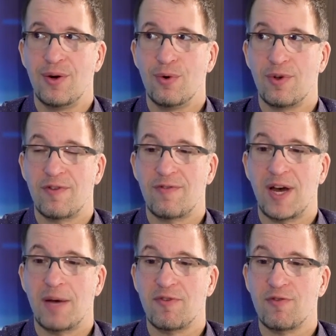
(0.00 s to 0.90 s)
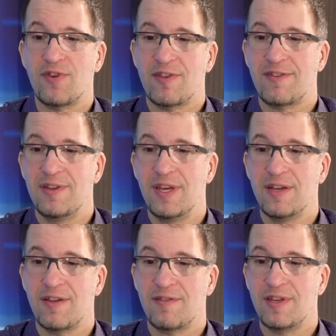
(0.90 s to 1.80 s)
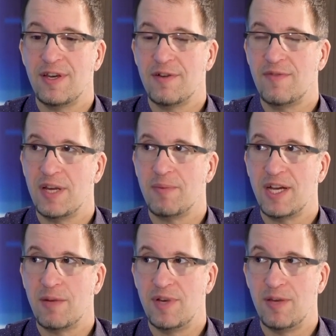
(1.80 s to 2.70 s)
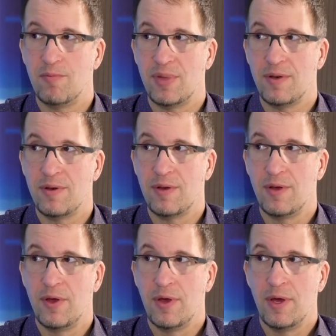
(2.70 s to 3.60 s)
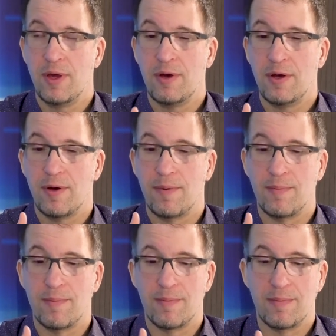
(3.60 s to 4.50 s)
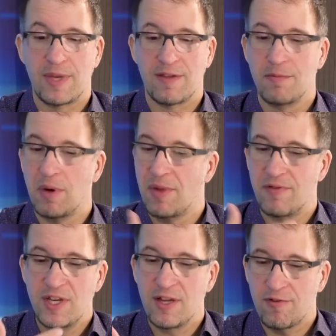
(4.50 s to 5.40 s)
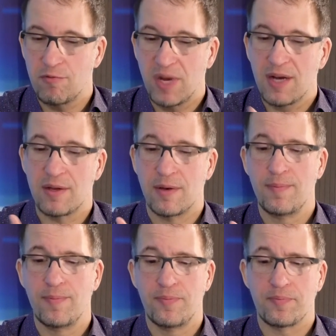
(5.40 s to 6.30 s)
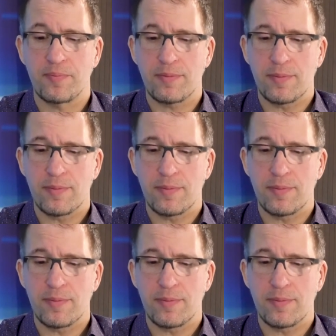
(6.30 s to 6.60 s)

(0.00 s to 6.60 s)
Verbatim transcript: Und es war aber so faszinierend, dass ich irgendwie dabei geblieben bin, ähm, das immer mal wieder zu machen